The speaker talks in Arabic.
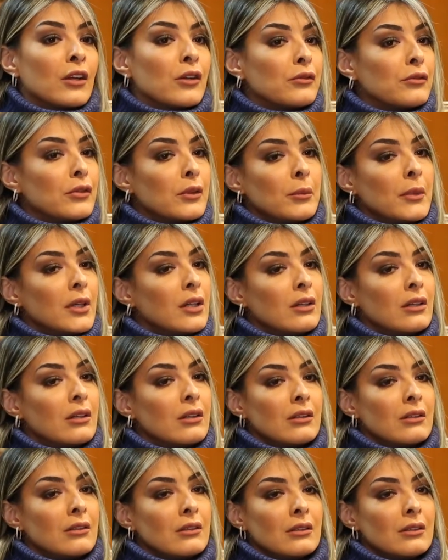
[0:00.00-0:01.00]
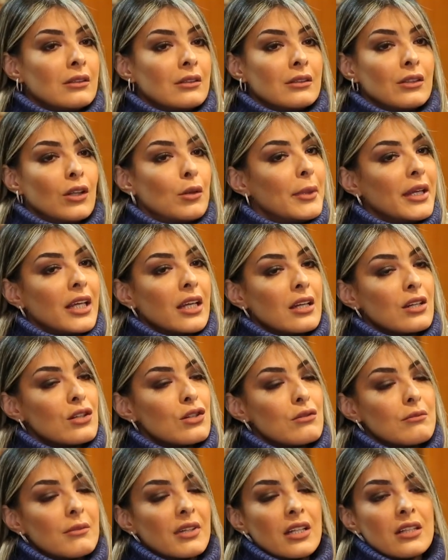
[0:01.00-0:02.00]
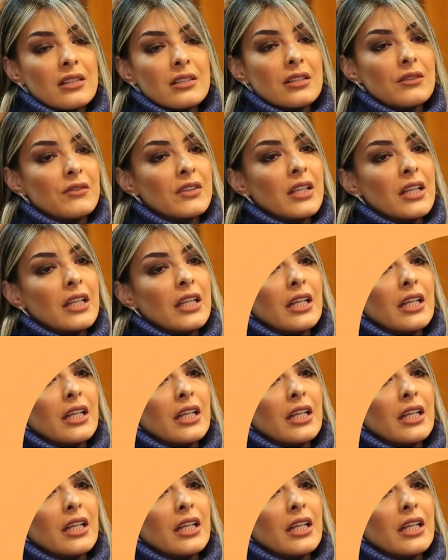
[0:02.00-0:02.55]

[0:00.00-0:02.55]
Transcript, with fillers: فما ما كانش ما كان استفاده